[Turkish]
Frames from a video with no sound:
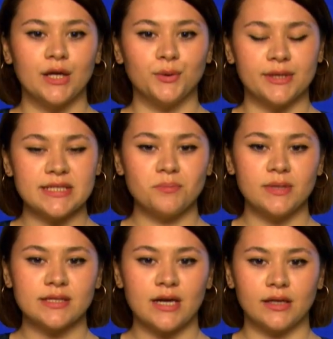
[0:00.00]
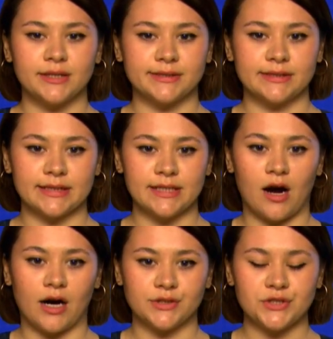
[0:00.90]
Üretim miktarlarındaki
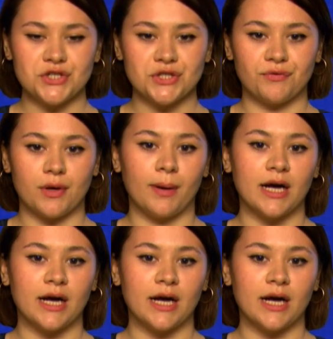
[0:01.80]
artış ve